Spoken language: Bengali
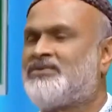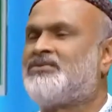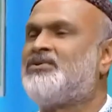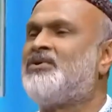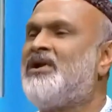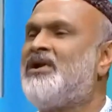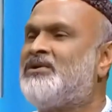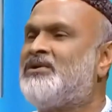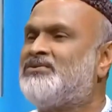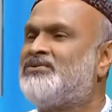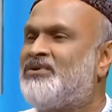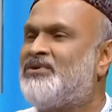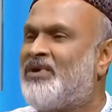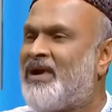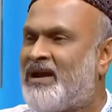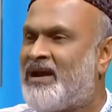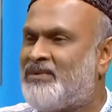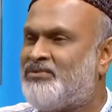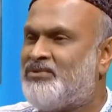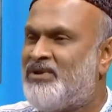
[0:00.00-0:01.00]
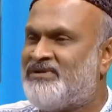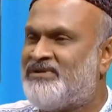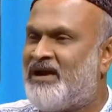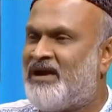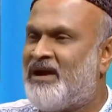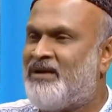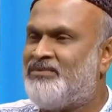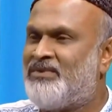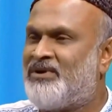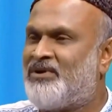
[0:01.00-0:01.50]
শরীরটাও যেন খারাপ হয়ে যায়
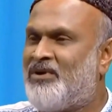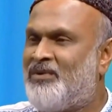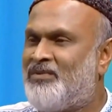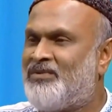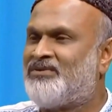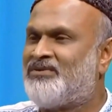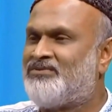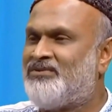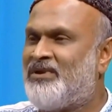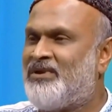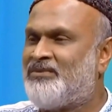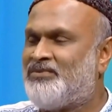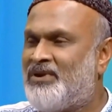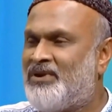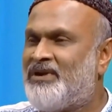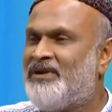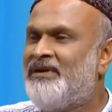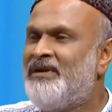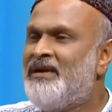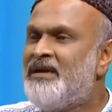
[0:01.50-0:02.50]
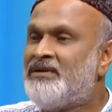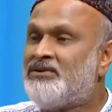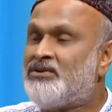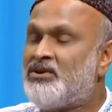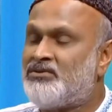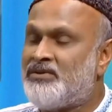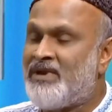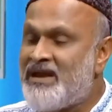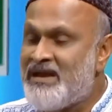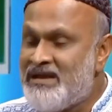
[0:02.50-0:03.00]
আপনার খবরটা শোনার পরে
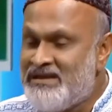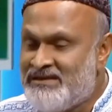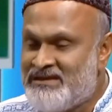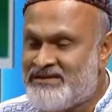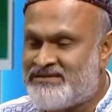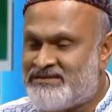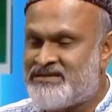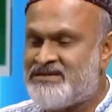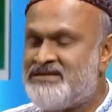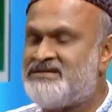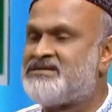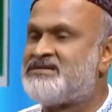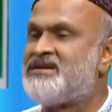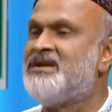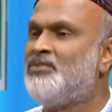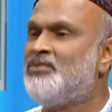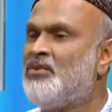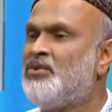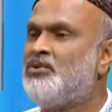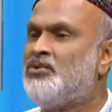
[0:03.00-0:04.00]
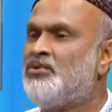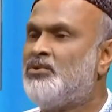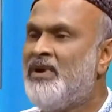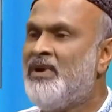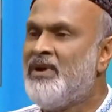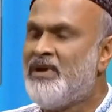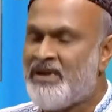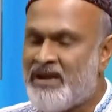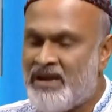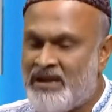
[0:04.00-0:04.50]
এই যে সিস্টেমগুলো
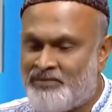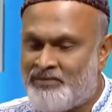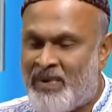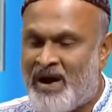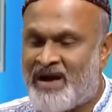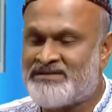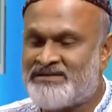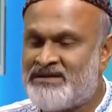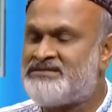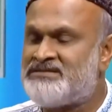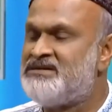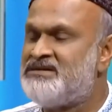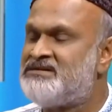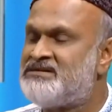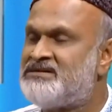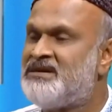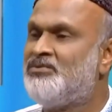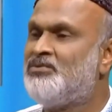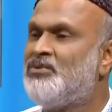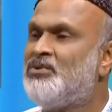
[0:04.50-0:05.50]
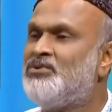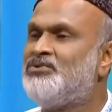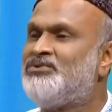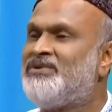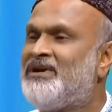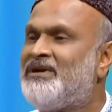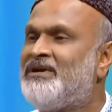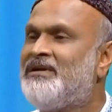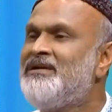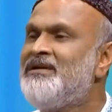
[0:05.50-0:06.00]
এই বাজে সিস্টেমগুলো
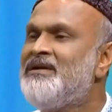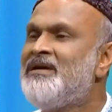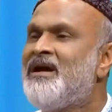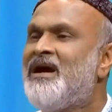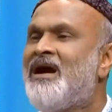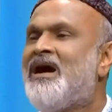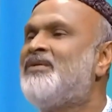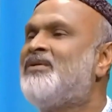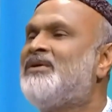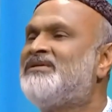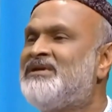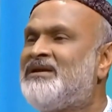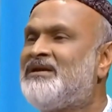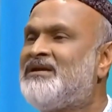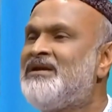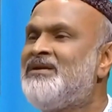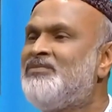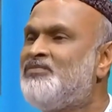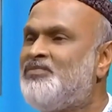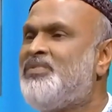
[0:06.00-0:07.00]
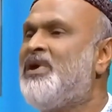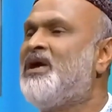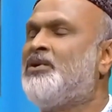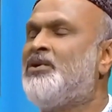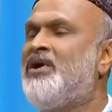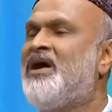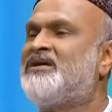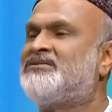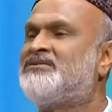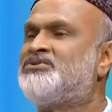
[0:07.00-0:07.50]
থেকে আমাদেরকে বের
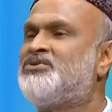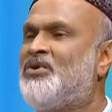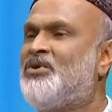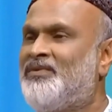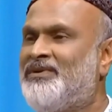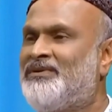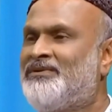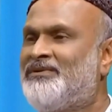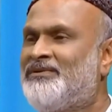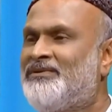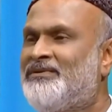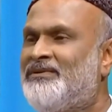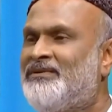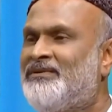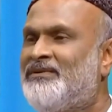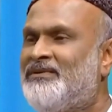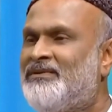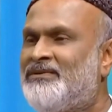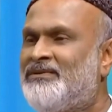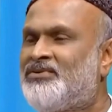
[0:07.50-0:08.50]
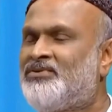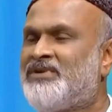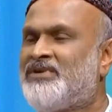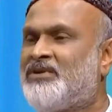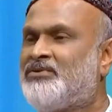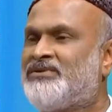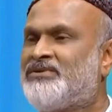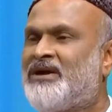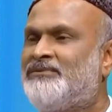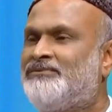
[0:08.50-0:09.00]
হয়ে আসতে হবে অবশ্যই সোজা
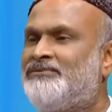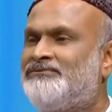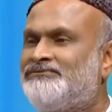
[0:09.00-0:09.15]
কথা